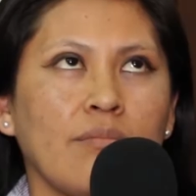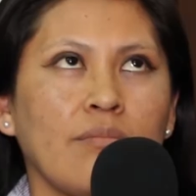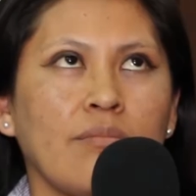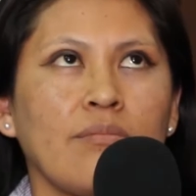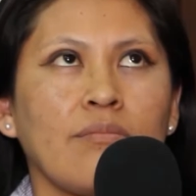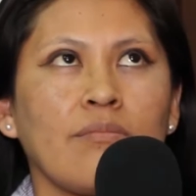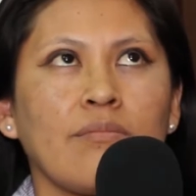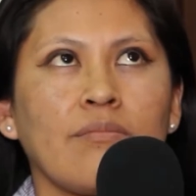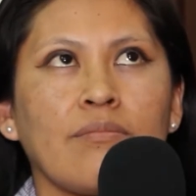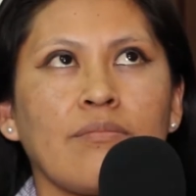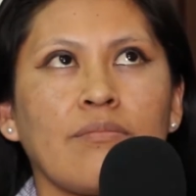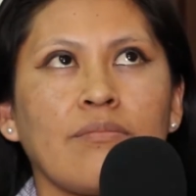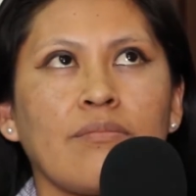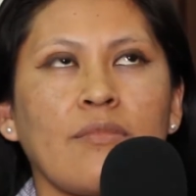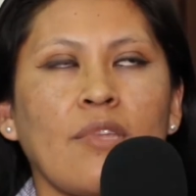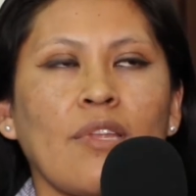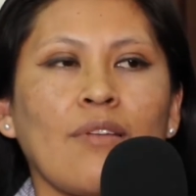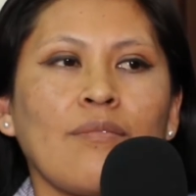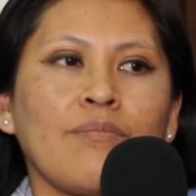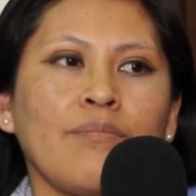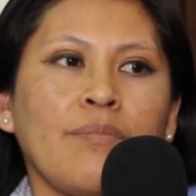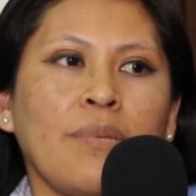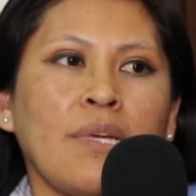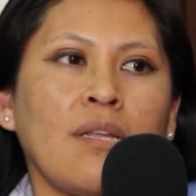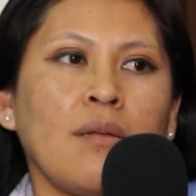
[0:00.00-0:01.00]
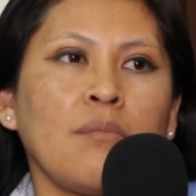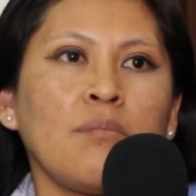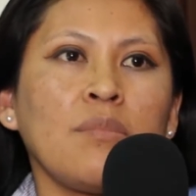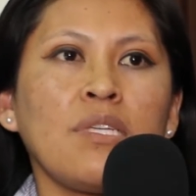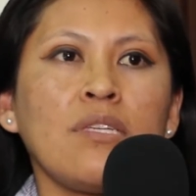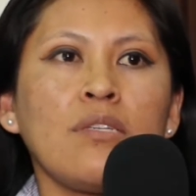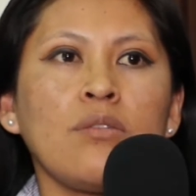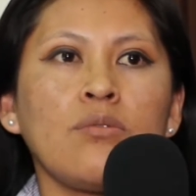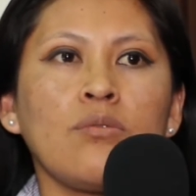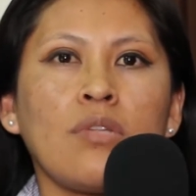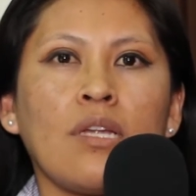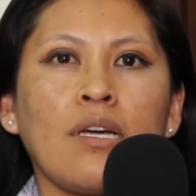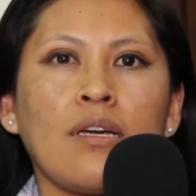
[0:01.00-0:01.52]
Mm, para
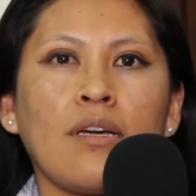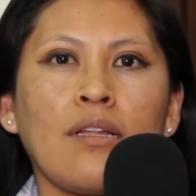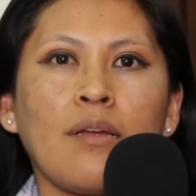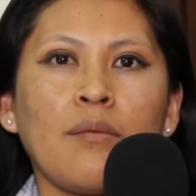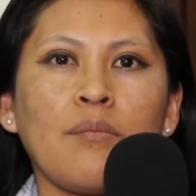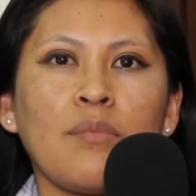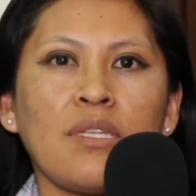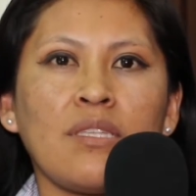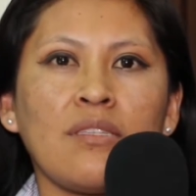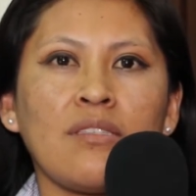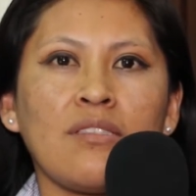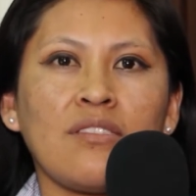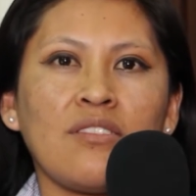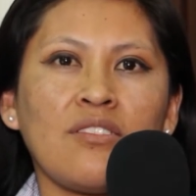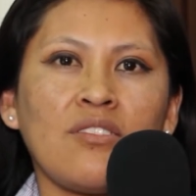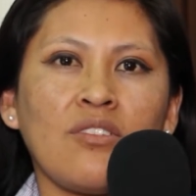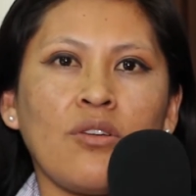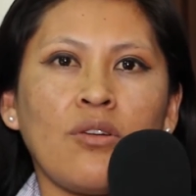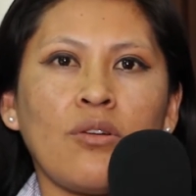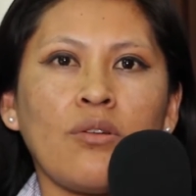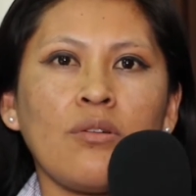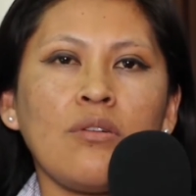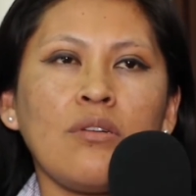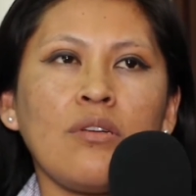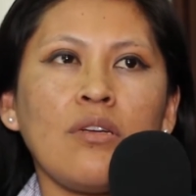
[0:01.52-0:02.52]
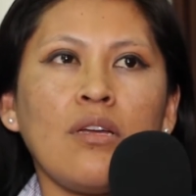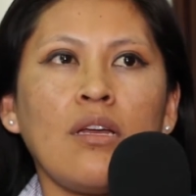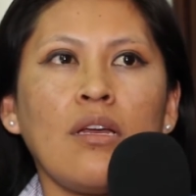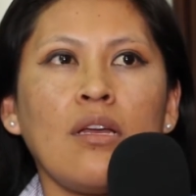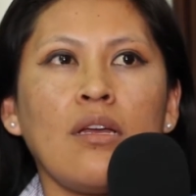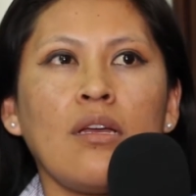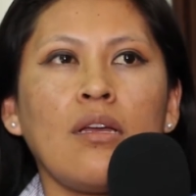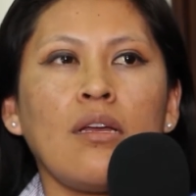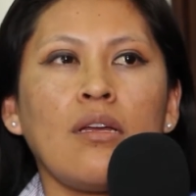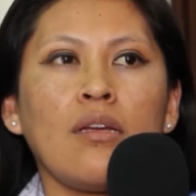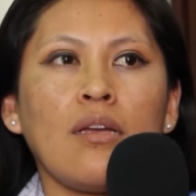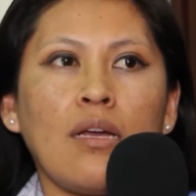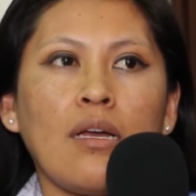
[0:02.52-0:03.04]
mí una gran bendición
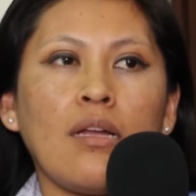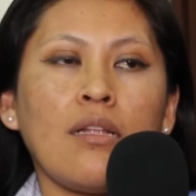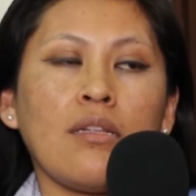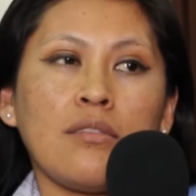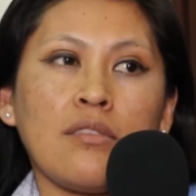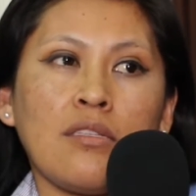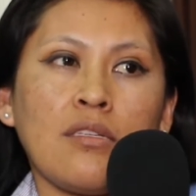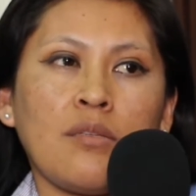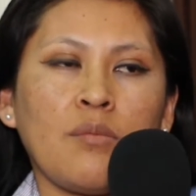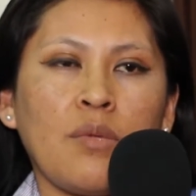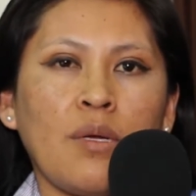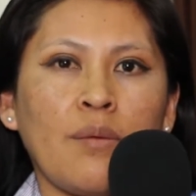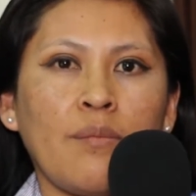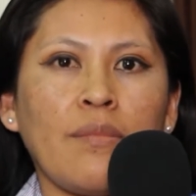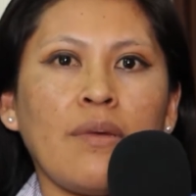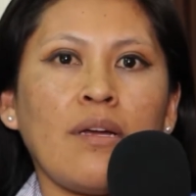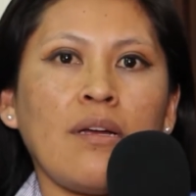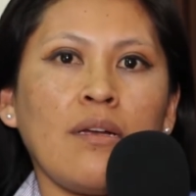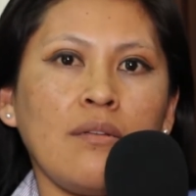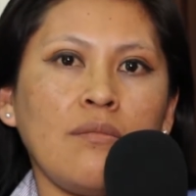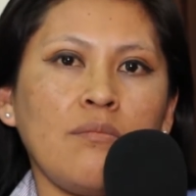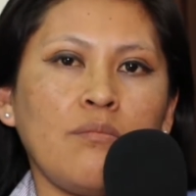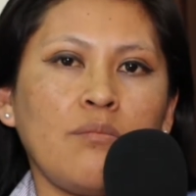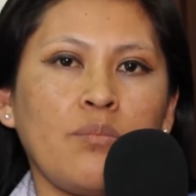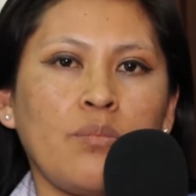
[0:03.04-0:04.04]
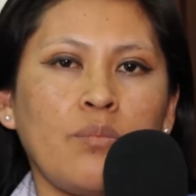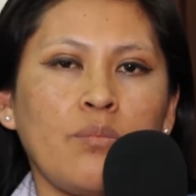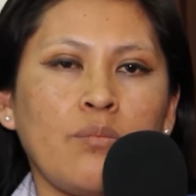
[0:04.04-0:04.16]
al ser mamá.